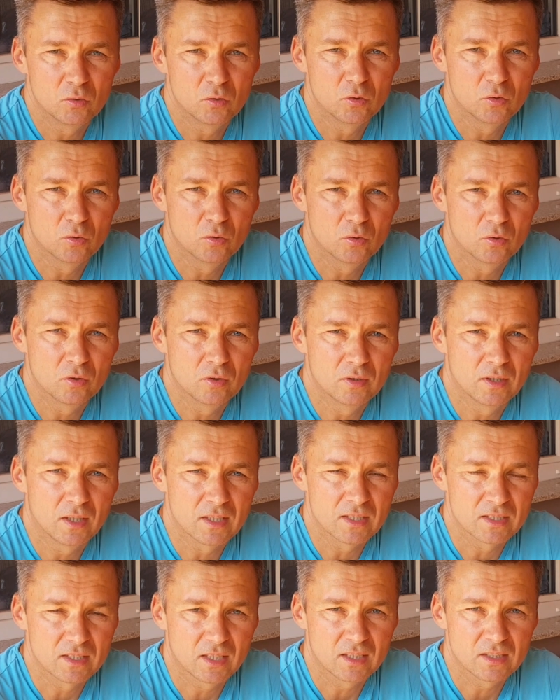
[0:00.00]
то
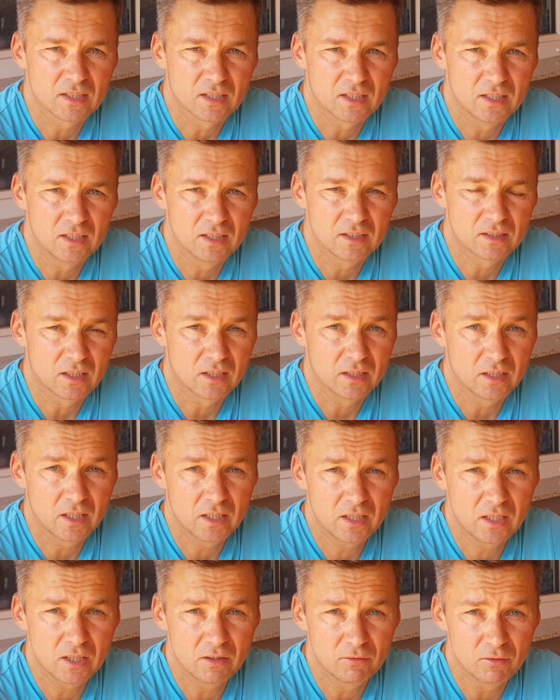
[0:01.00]
остаток
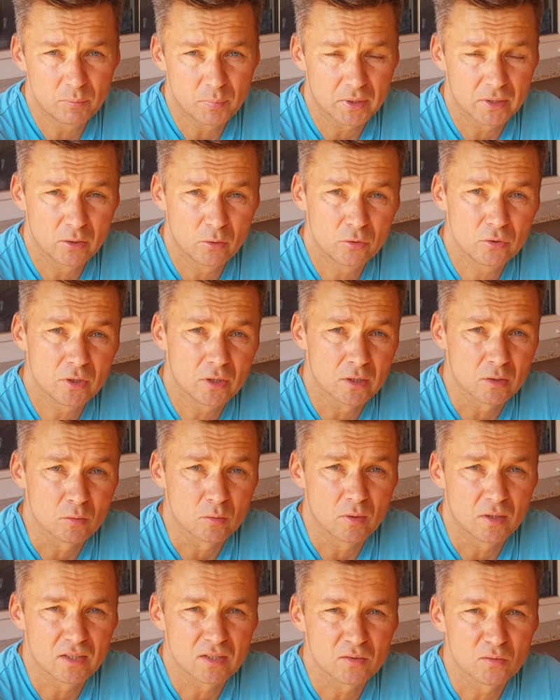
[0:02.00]
электроэнергии вы продаете
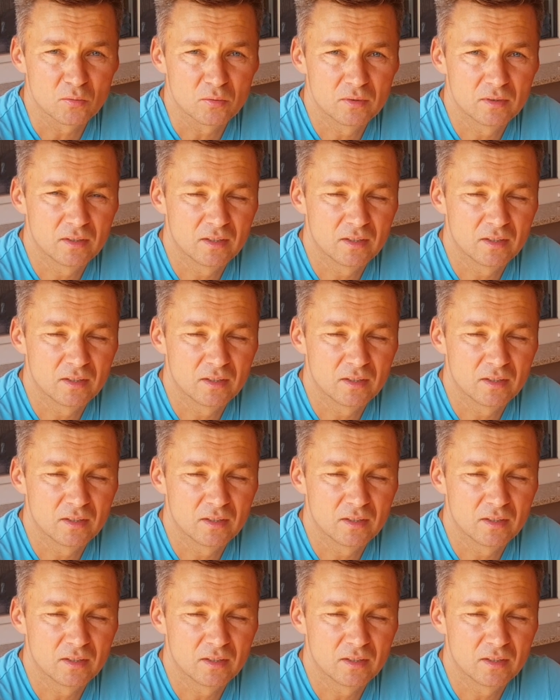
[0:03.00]
государству.